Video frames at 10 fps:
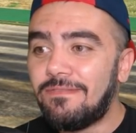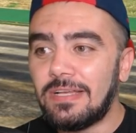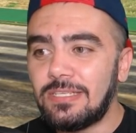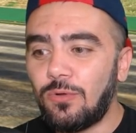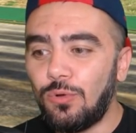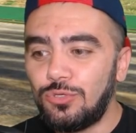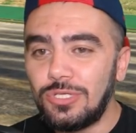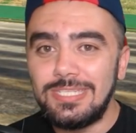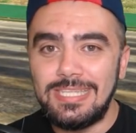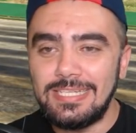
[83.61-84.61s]
Fazla
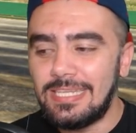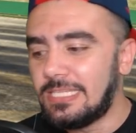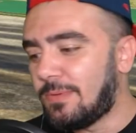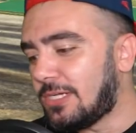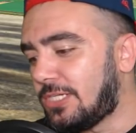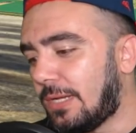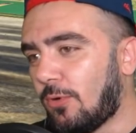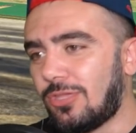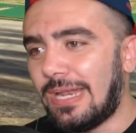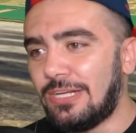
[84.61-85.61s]
konuştuk isterseniz
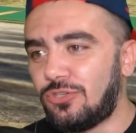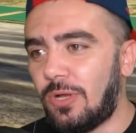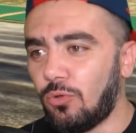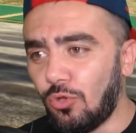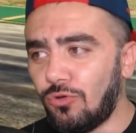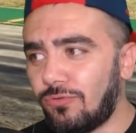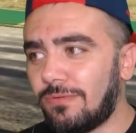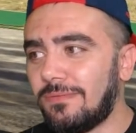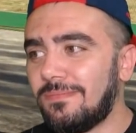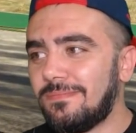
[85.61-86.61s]
başlayalım. Otur lan şuna otur.
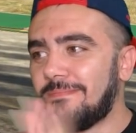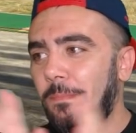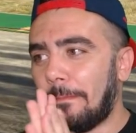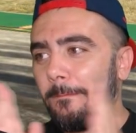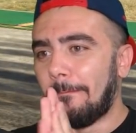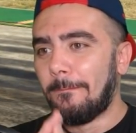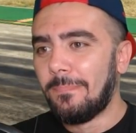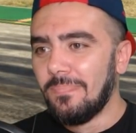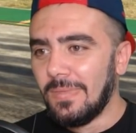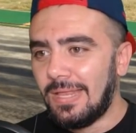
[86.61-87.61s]

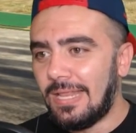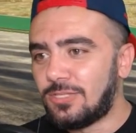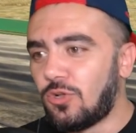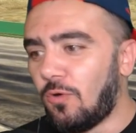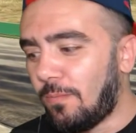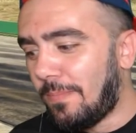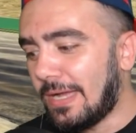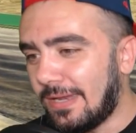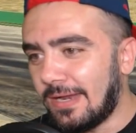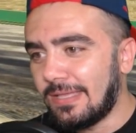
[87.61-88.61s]
Let's go.
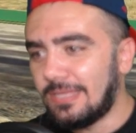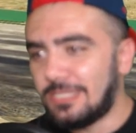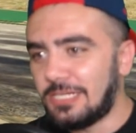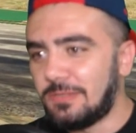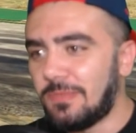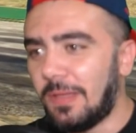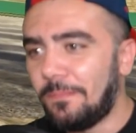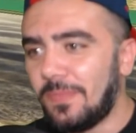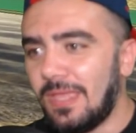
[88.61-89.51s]
Bakın arkadaşlar şimdi.